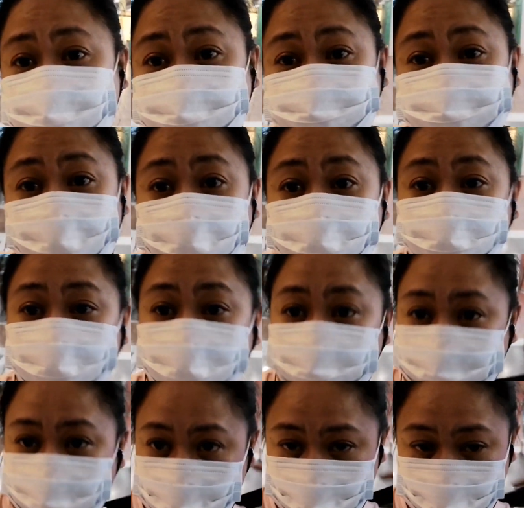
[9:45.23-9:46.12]
na lang tayo
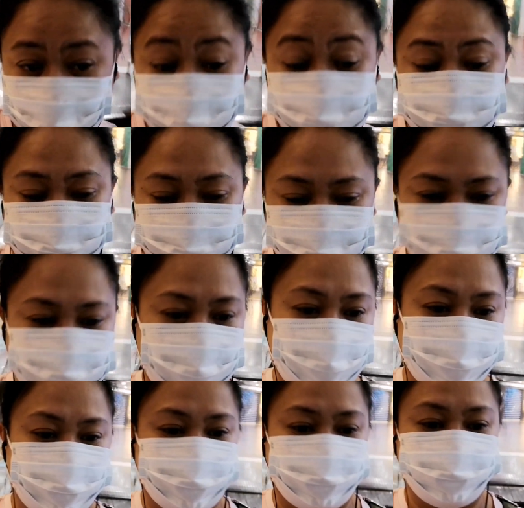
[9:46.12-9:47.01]
kapag ka nasa bus
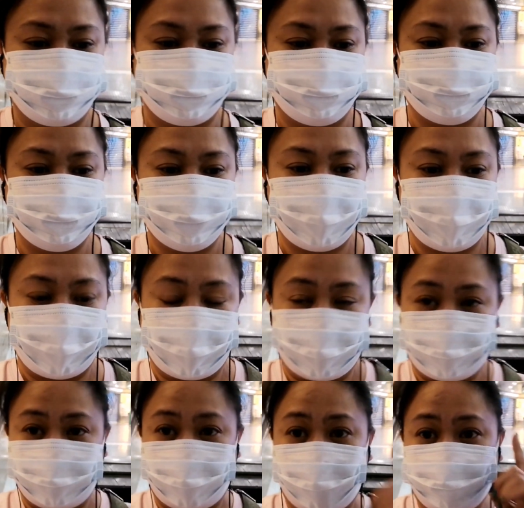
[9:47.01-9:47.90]
na ako
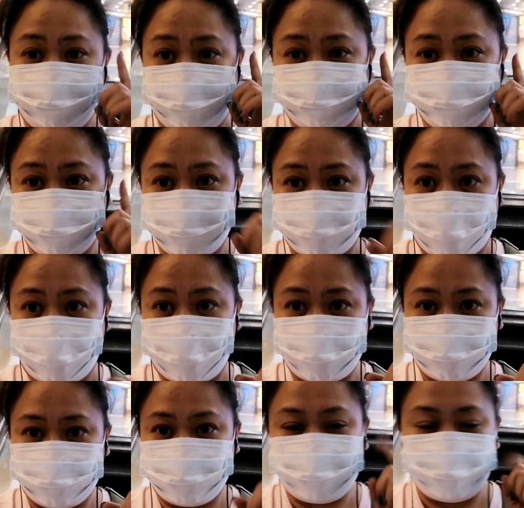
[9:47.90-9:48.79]

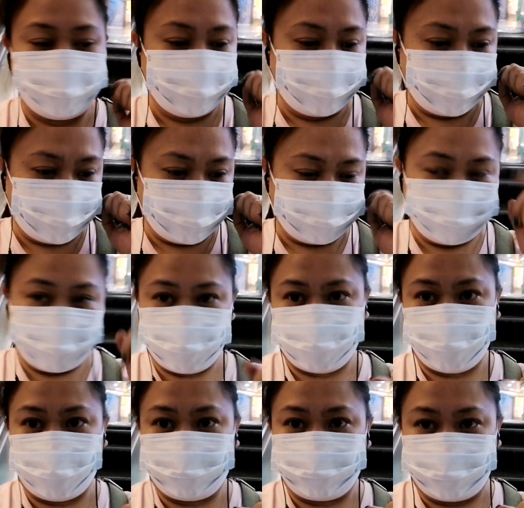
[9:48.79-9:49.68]
Napapuntang
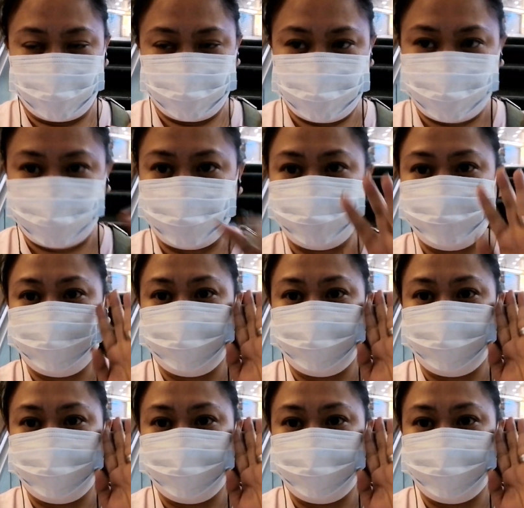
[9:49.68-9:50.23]
post office.